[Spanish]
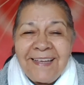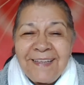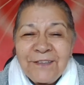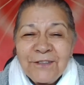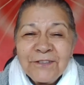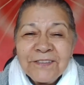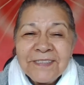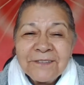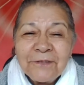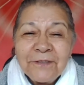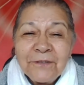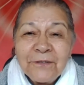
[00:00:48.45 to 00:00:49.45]
Entonces,
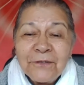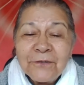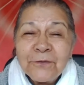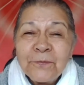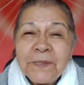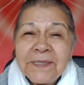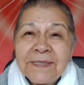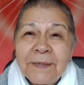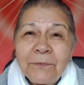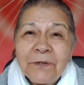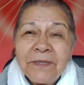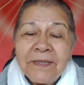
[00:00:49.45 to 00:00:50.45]
cuando nosotros
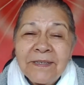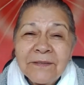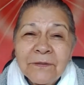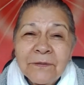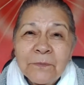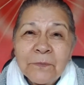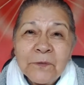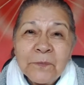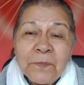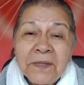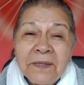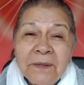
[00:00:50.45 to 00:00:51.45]
pensamos en eso, pues
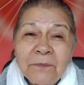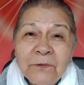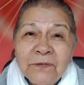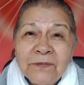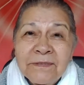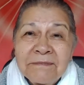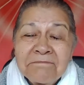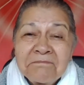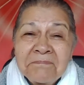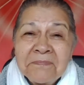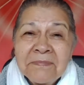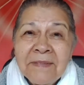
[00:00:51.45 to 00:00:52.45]
perdemos
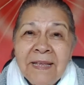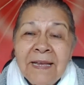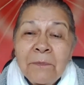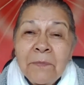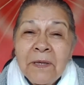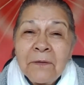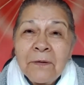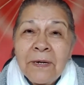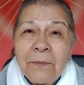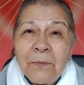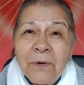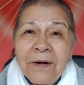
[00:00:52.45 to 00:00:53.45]
el miedo a
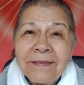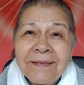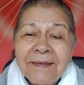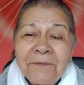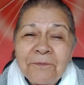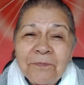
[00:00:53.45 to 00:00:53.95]
la muerte,